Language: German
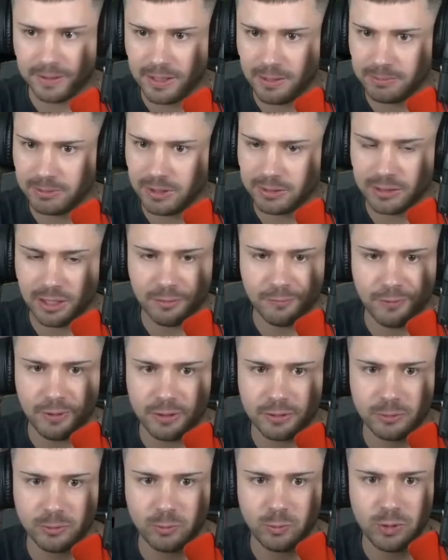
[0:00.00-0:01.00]
habe gerade einfach
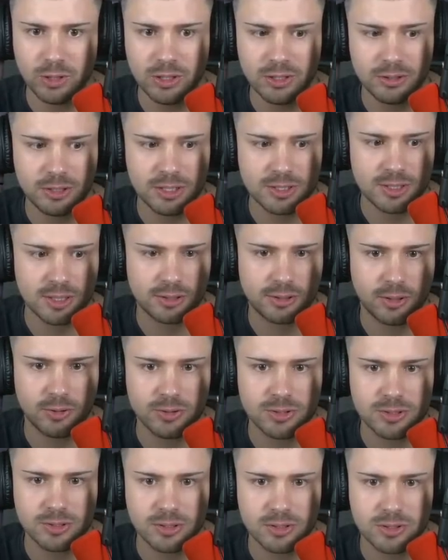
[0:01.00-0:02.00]
einen Wheelie des
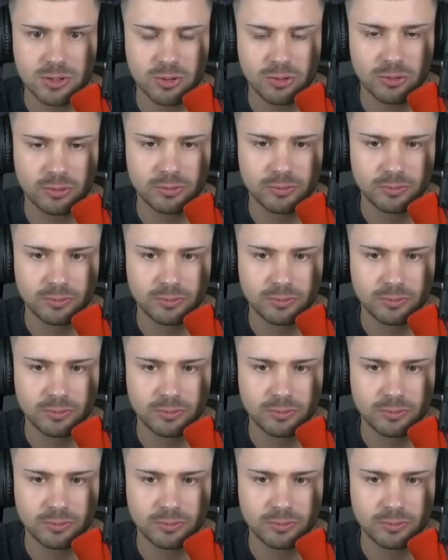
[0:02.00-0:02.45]
Jahrtausends gezogen.